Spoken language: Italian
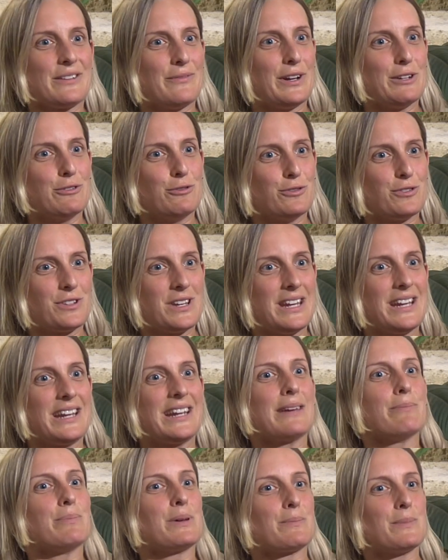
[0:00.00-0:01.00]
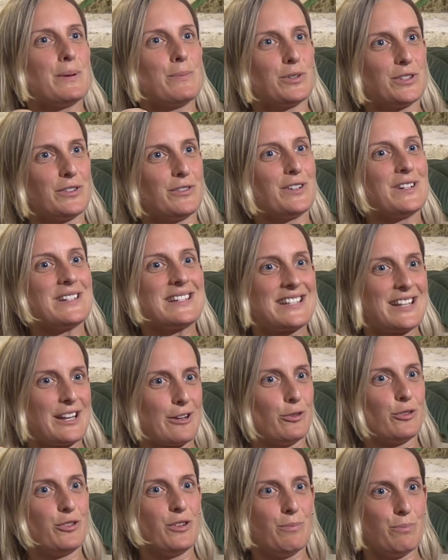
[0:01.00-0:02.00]
valori che per me potevano
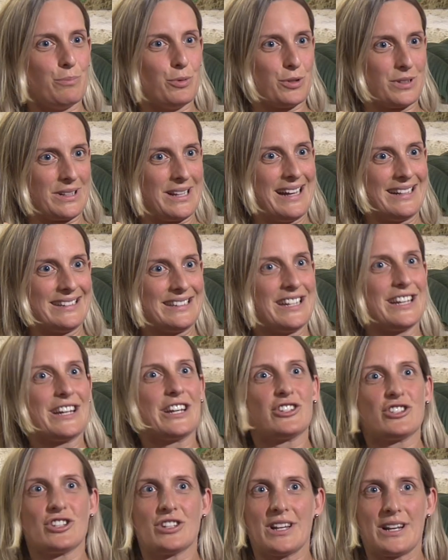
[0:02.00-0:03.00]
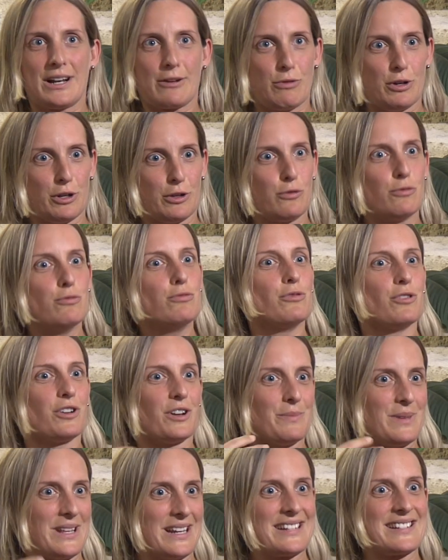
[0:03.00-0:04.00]
essere così importanti e che ce n'era qualcuno
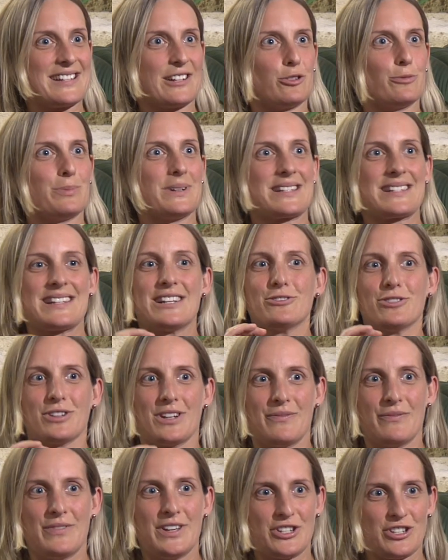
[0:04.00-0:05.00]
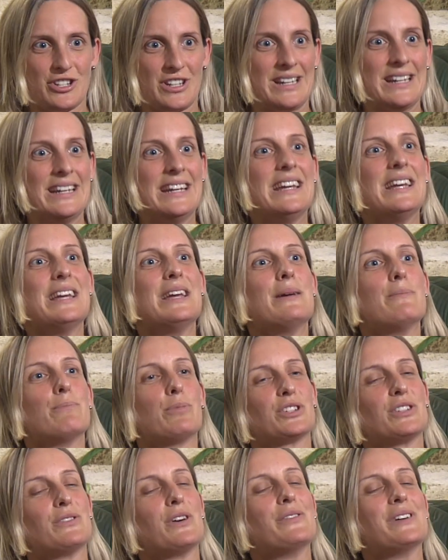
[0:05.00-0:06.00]
che mi era stato passato che invece
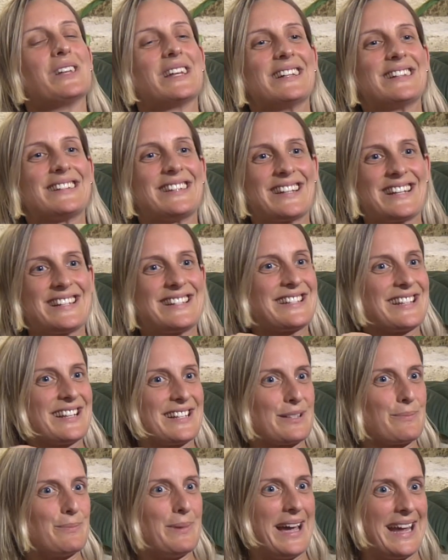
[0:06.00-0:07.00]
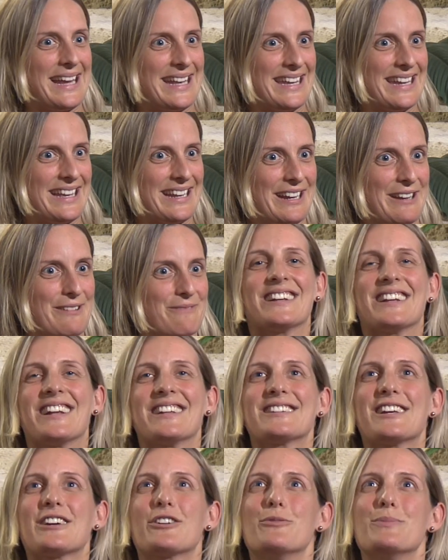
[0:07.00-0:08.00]
poteva avere interesse a spegnere. In
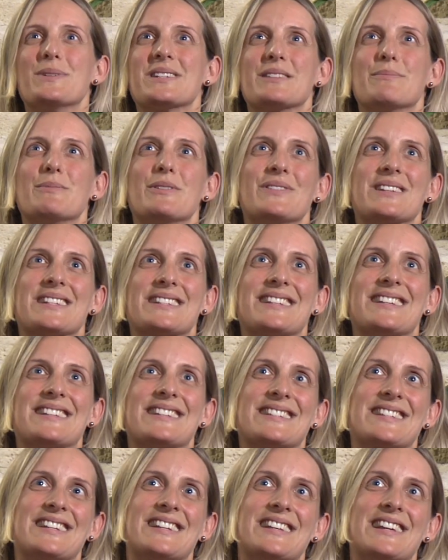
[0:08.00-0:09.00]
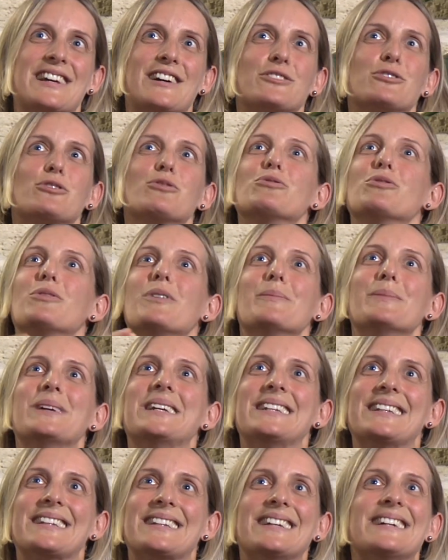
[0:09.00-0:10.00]
realtà è come se mi avesse insegnato
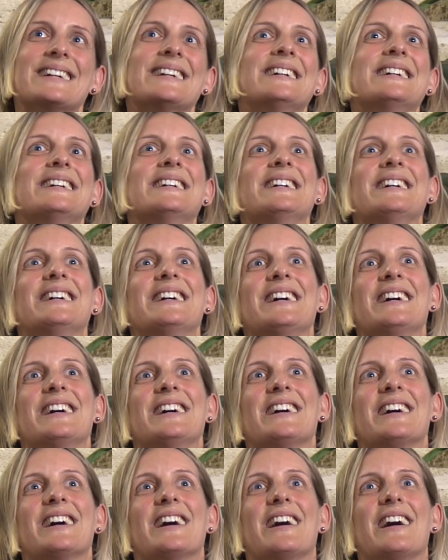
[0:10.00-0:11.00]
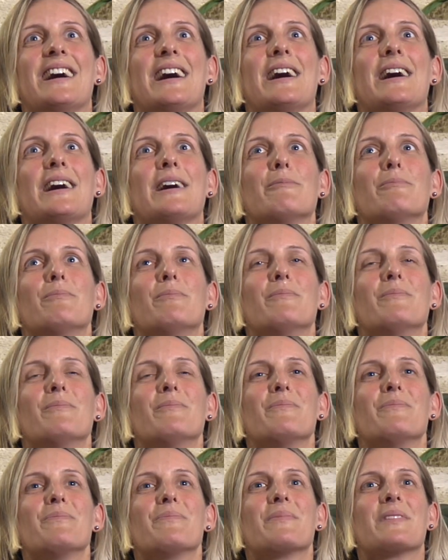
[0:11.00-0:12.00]
nuovamente a
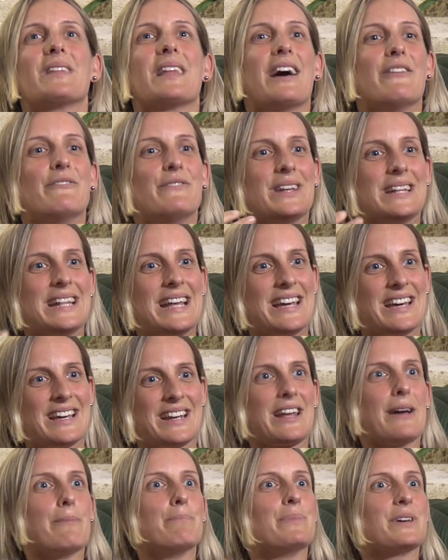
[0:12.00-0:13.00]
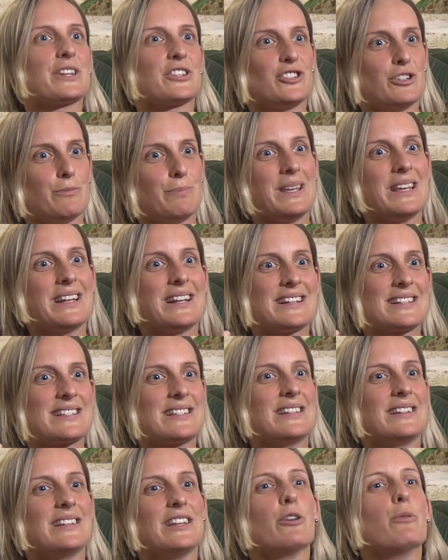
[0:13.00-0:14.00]
mm, a vedere, a percepire, a
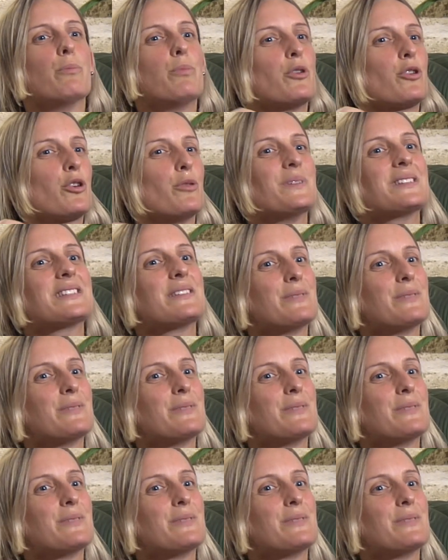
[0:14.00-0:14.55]
sentire, un po' come se